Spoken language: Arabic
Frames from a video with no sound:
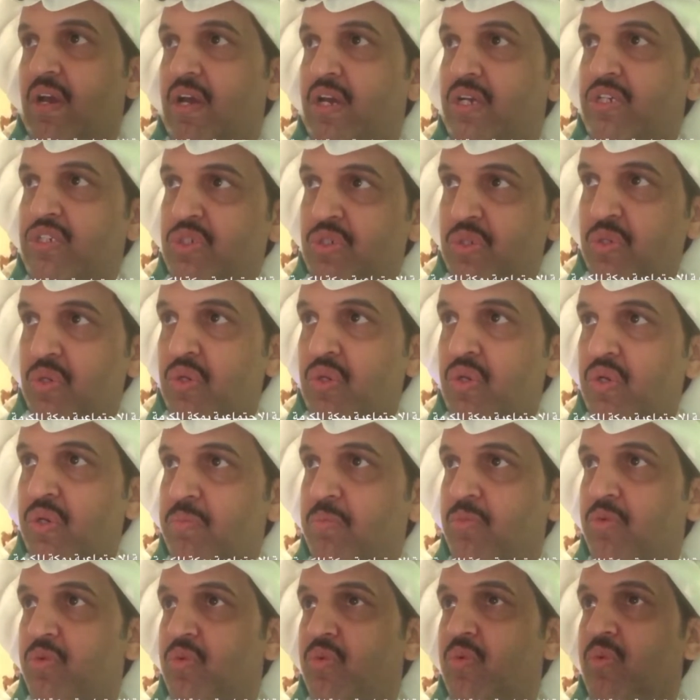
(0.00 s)

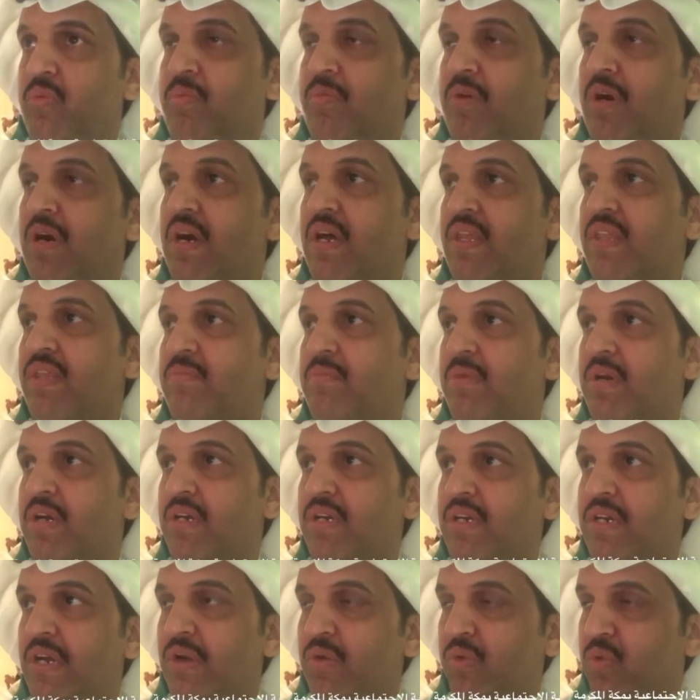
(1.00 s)
أشكرهم وهذه
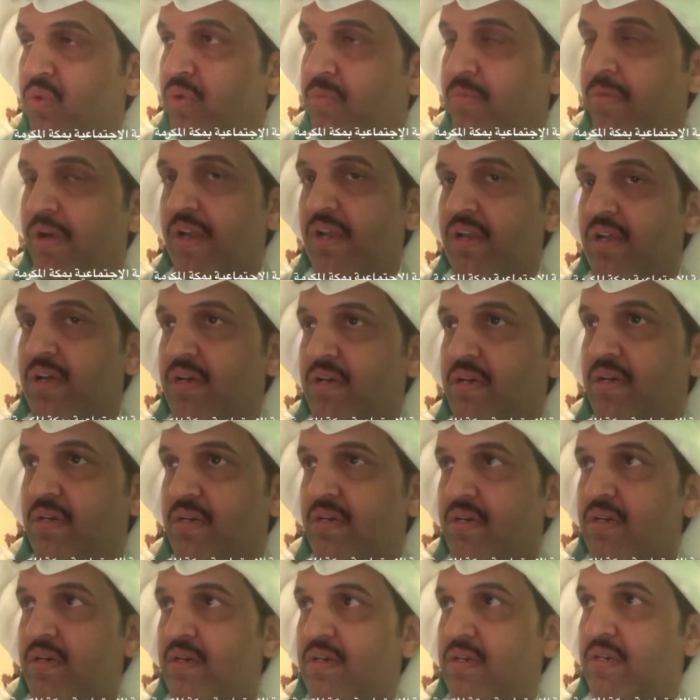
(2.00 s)
ما هي أول مرة
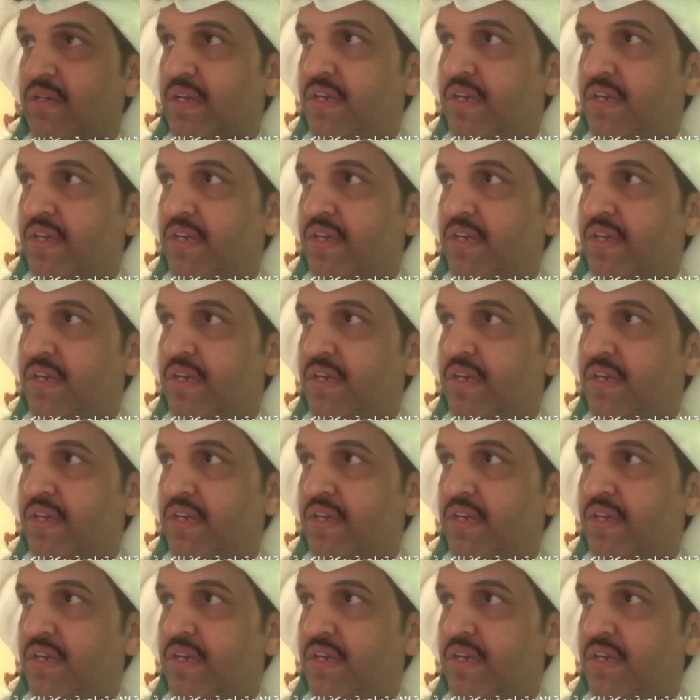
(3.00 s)
آه،